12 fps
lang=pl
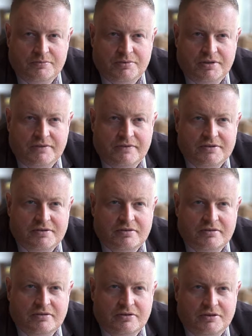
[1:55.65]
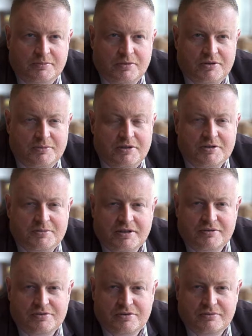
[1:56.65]
ponieważ e, do tej pory mieliśmy
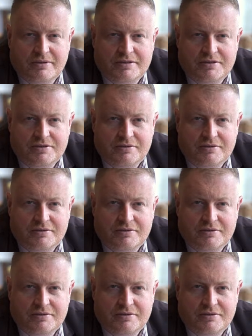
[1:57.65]
taką sytuację,